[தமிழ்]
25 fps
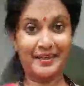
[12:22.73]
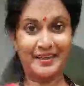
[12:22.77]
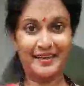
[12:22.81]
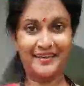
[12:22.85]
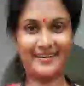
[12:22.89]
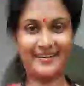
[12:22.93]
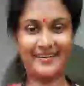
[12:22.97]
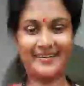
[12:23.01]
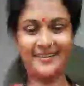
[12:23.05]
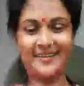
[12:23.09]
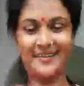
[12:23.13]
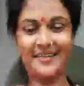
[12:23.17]

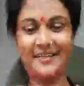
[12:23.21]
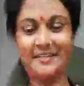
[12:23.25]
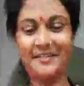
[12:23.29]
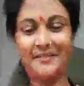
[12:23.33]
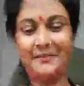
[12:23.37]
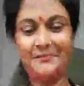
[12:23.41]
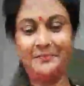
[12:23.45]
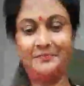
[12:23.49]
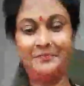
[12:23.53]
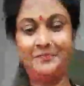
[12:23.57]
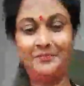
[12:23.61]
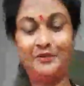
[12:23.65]
அழகாக
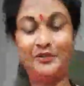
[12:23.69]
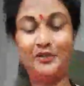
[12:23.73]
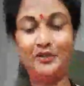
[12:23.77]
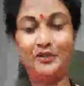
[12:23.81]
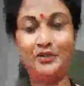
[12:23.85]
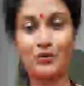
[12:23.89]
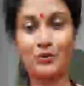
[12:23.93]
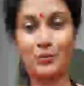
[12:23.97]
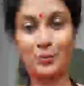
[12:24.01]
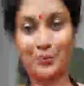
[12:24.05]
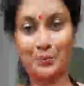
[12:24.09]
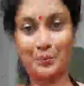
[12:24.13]

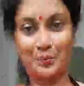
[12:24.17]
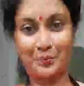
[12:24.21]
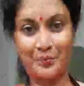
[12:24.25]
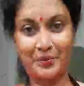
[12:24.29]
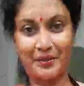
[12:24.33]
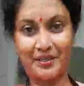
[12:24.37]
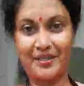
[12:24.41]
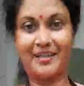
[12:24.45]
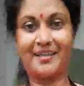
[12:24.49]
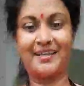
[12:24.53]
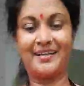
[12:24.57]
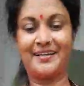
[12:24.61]

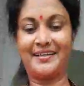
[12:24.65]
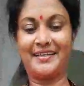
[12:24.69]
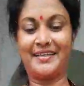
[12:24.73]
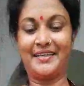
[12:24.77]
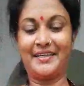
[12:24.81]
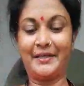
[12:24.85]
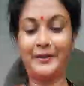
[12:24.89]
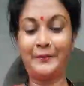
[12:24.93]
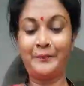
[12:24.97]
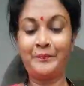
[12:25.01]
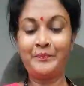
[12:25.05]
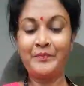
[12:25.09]
சூப்பராக
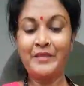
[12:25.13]
இருக்குது